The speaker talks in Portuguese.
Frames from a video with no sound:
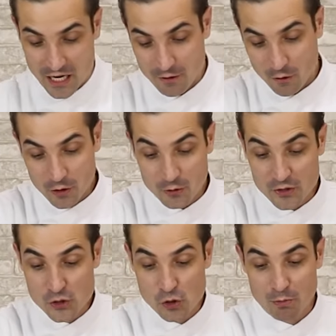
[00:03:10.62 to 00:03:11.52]
de água. Olha o
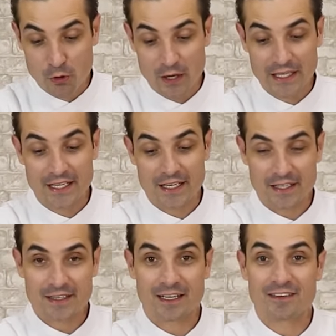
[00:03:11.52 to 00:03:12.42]
que sobrou
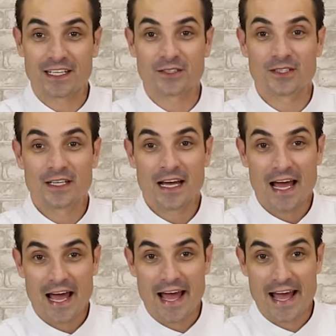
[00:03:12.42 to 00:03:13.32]
aqui, tá vendo?
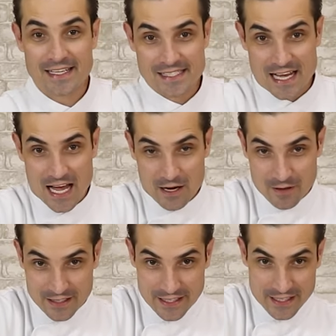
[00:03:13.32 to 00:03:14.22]
É essa
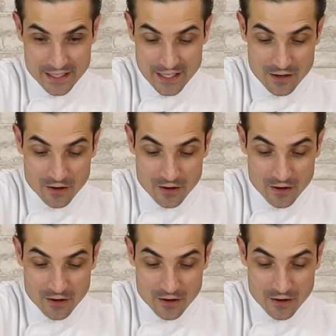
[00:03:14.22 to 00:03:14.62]
água que tem aqui,